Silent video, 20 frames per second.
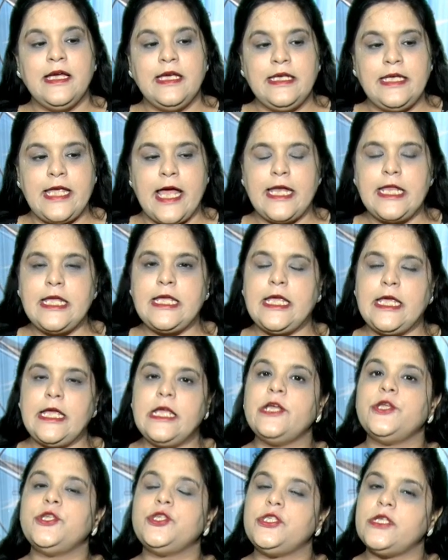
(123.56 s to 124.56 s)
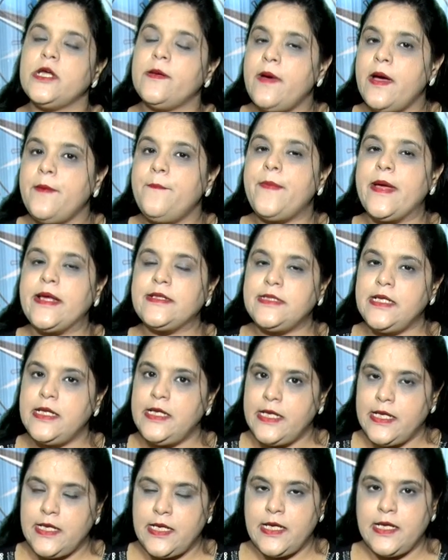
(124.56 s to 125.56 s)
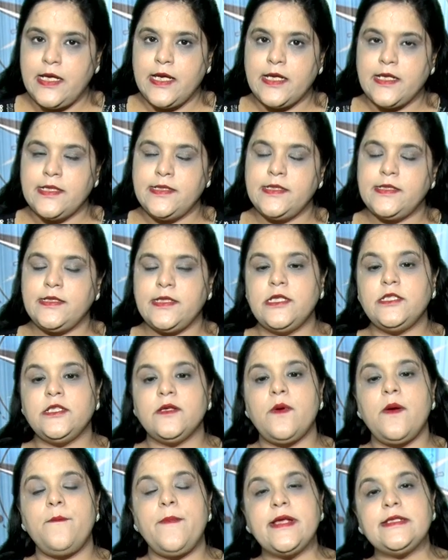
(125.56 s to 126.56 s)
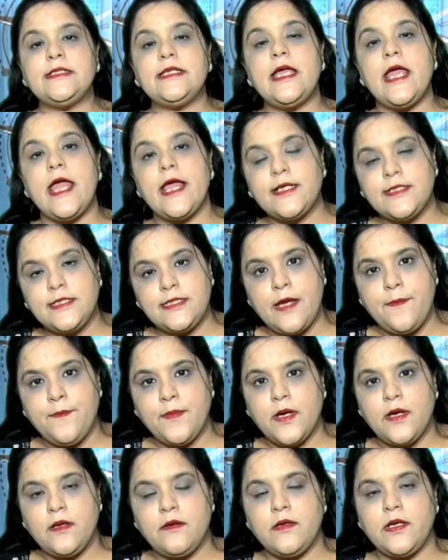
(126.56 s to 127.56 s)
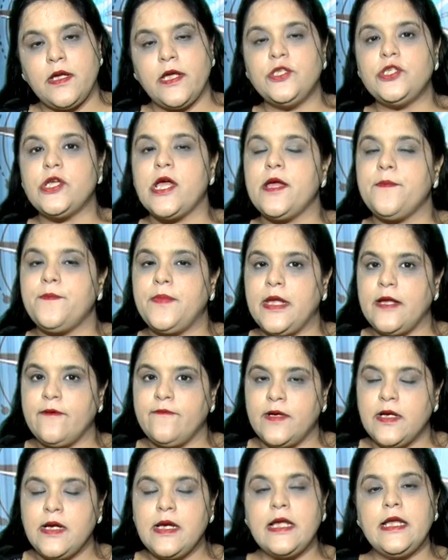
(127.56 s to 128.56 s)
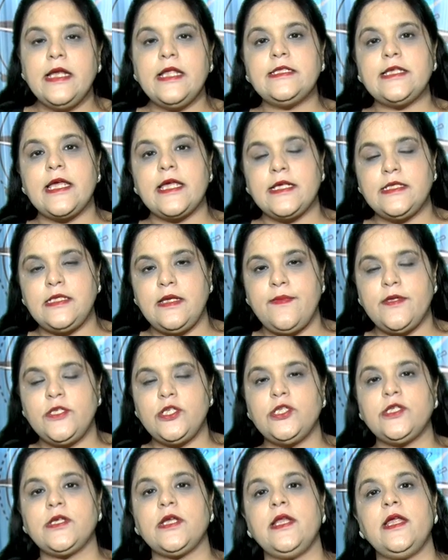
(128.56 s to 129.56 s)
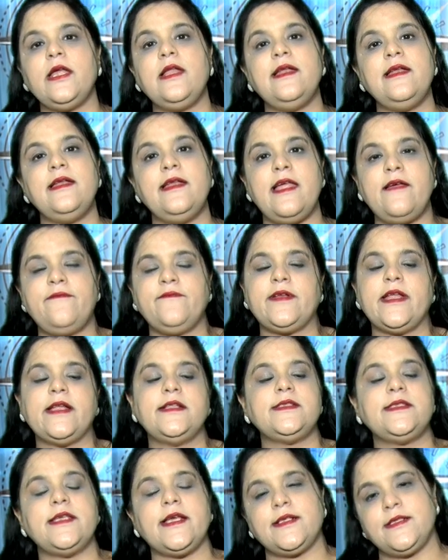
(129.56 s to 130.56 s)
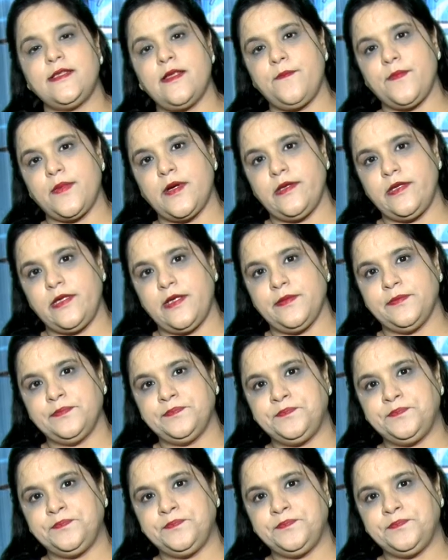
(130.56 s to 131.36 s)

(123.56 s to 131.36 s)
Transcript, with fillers: यानी कि जब आप पैसे ले रहे हैं किसी से जब आप पैसे एक्सेप्ट कर रहे हैं चाहे अपने वर्क के लिए चाहे किसी भी चीज़ के लिए लेफ़्ट हैंड से एक्सेप्ट करिए